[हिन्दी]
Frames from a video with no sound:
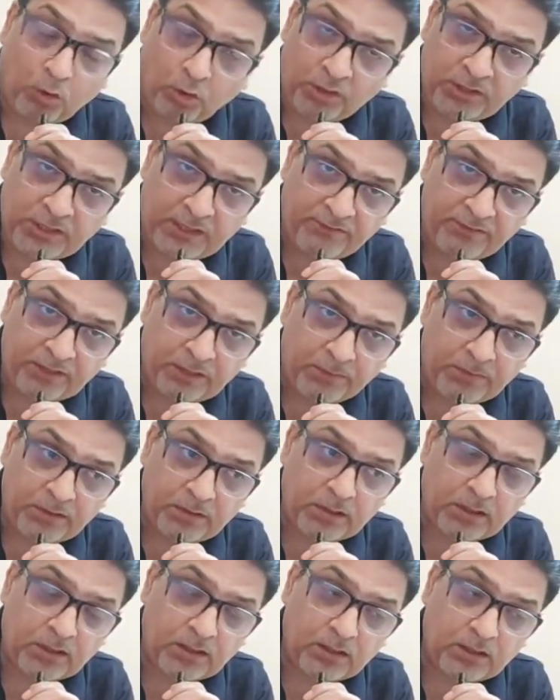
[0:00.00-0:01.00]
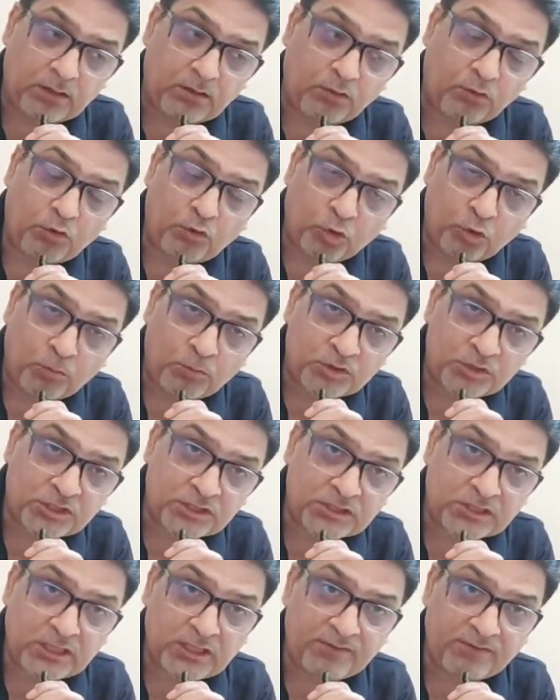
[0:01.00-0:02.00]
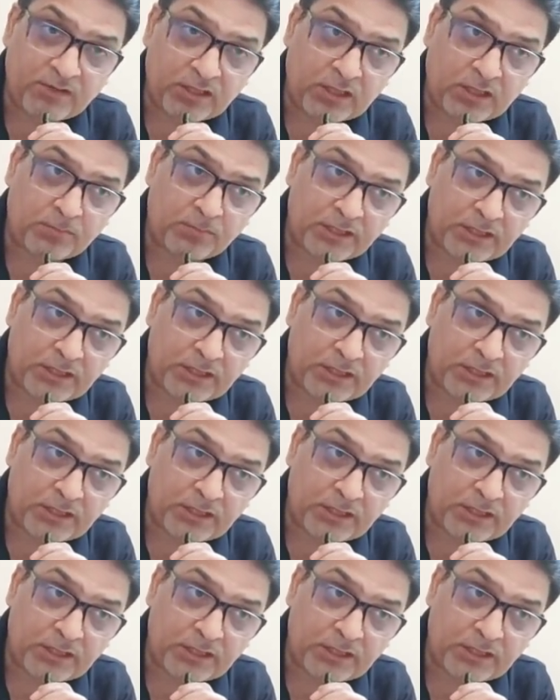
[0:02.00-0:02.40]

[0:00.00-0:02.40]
और क्या विटामिन और होमोसिस्टीन लेवल अगर